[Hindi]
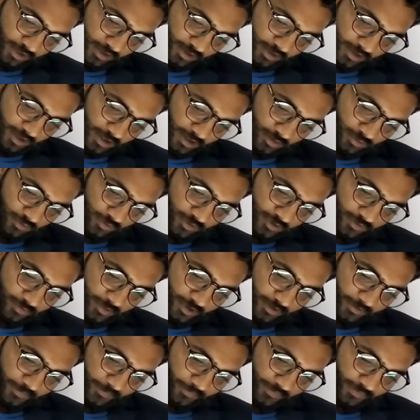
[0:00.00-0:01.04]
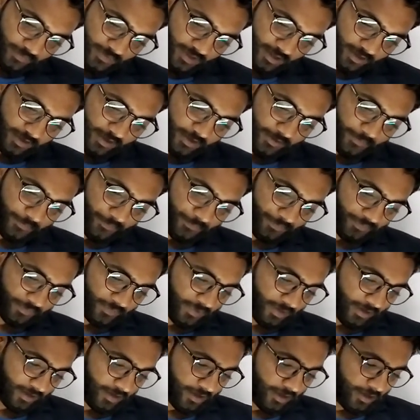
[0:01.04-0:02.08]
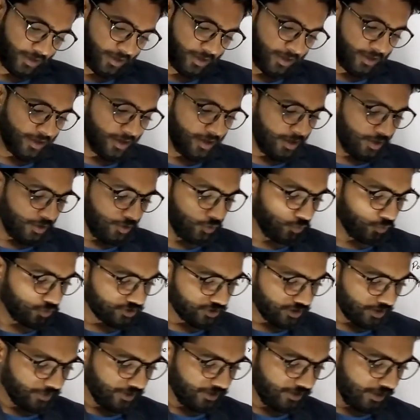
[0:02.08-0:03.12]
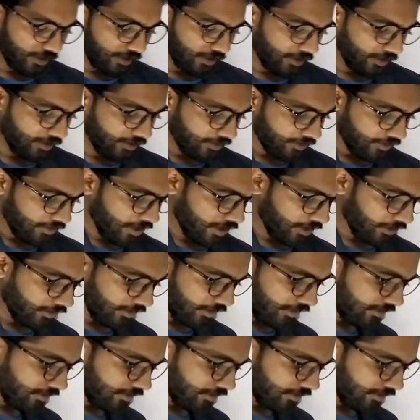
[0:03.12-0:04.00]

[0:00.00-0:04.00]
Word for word: इंक डाल लूँ इसमें देखिए नोट्स अभी देखिए ध्यान